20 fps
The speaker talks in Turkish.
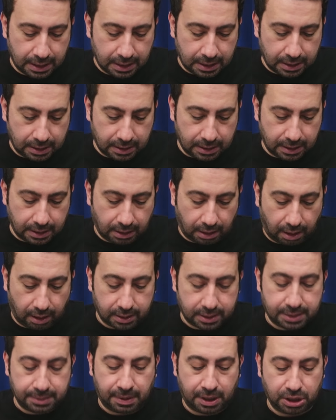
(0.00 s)
e,
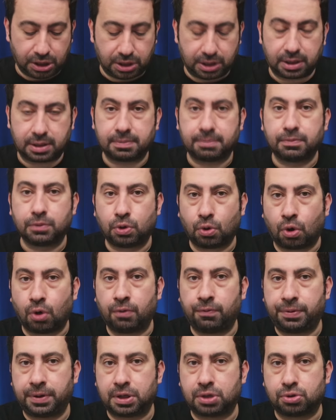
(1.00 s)
6 maçlık
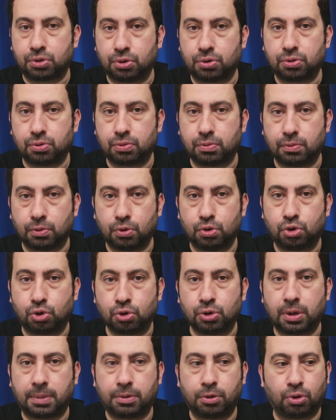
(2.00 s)
yoğun fikstür, 3
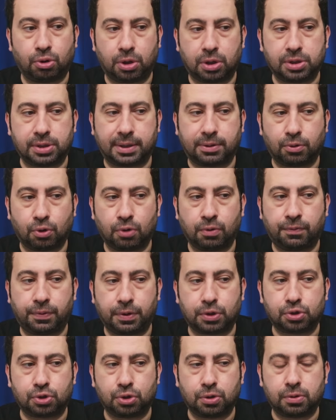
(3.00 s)
günde bir oynanacak yoğun
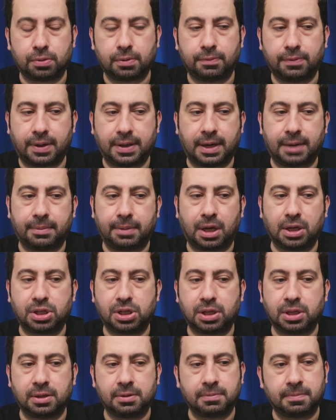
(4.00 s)
fikstür
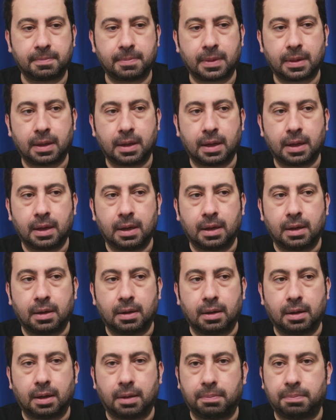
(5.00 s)
Fenerbahçe'nin
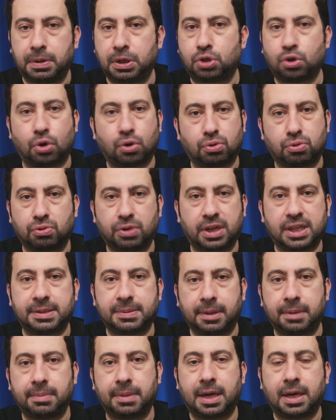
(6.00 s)
e, birçok
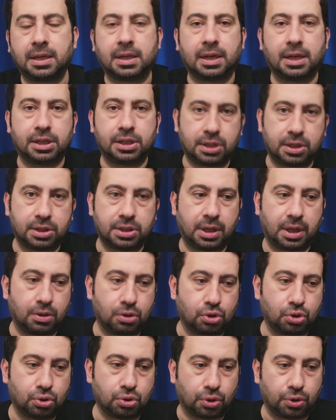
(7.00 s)
resmini belirginleştireceğini
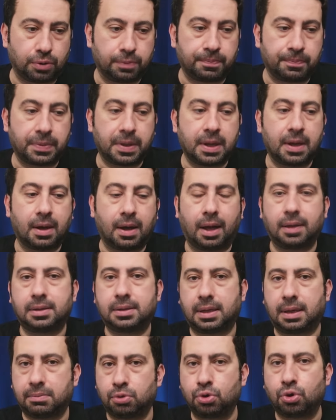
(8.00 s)
düşünüyorum.
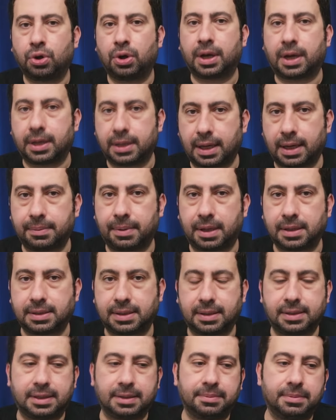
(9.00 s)
Hatta bugüne kadar
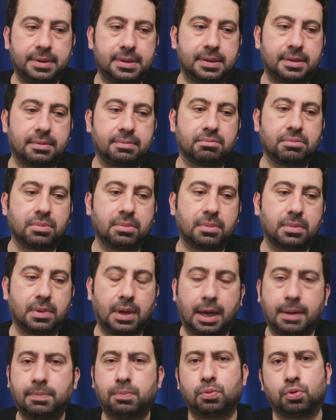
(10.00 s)
bahsettiğimiz
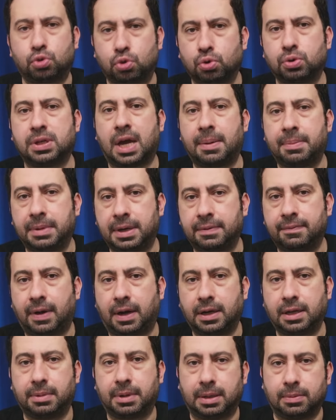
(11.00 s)
hep şu tahminim
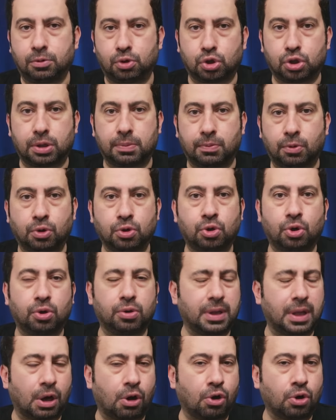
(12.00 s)
var ya benim Jose
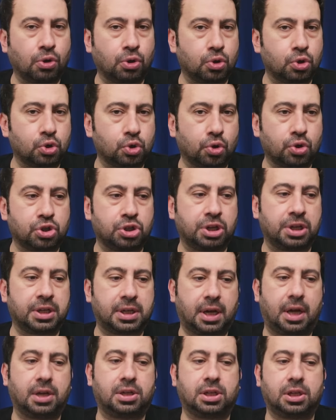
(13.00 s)
Mourinho ne oynuyor sorusuna
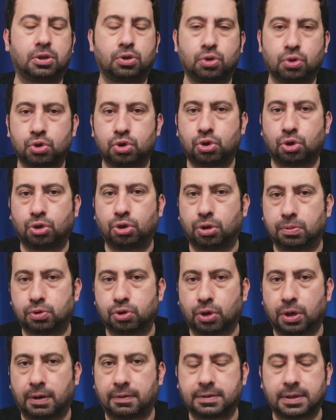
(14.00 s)
karşılık şunu söylüyorum
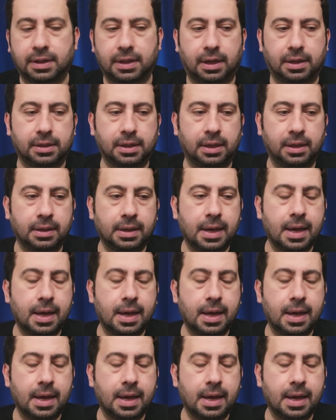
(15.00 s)
son haftalarda.